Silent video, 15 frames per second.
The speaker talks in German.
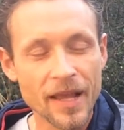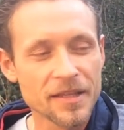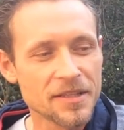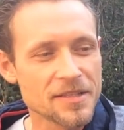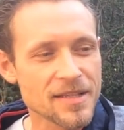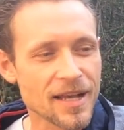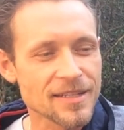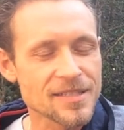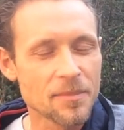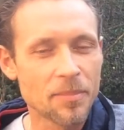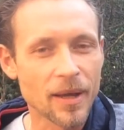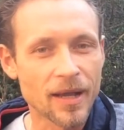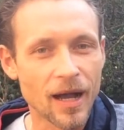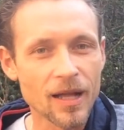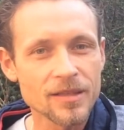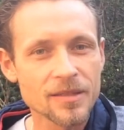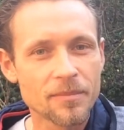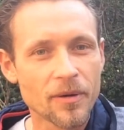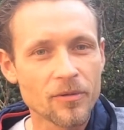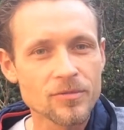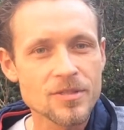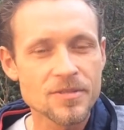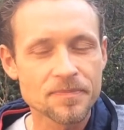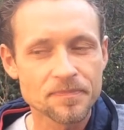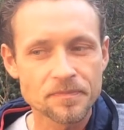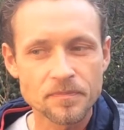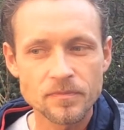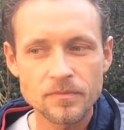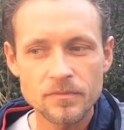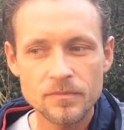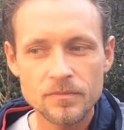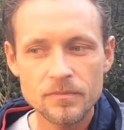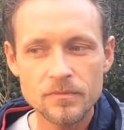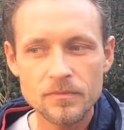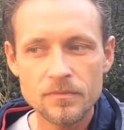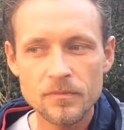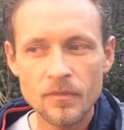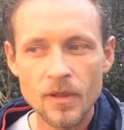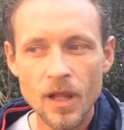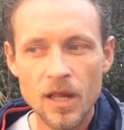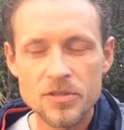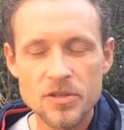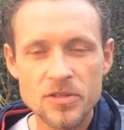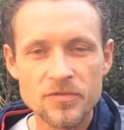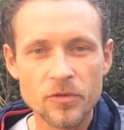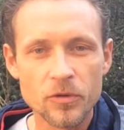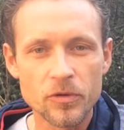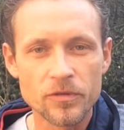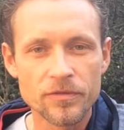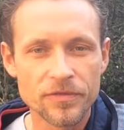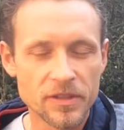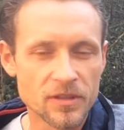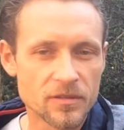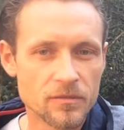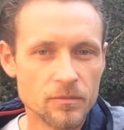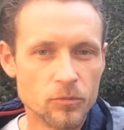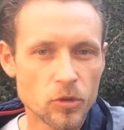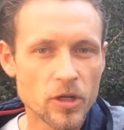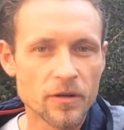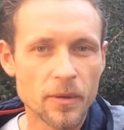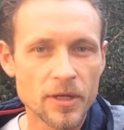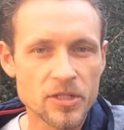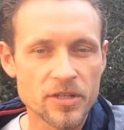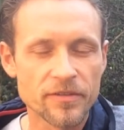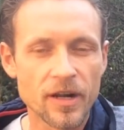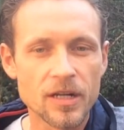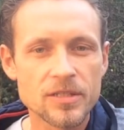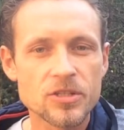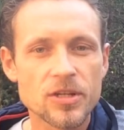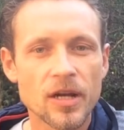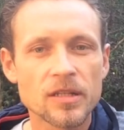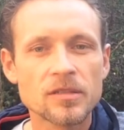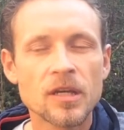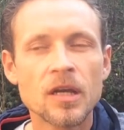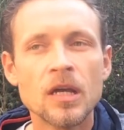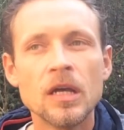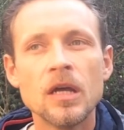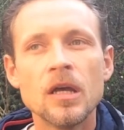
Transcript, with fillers: hängen jetzt langsam Plakate bei uns. Also es finden Bürgermeisterwahlen statt.